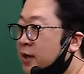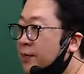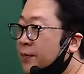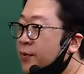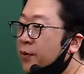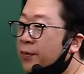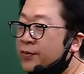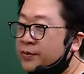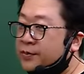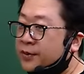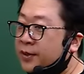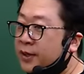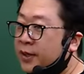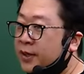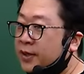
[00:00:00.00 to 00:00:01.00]
할 필요
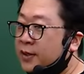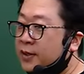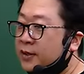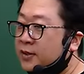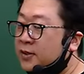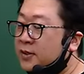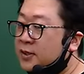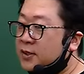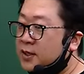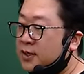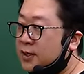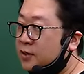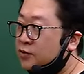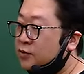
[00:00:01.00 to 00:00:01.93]
없습니다. 그 시간에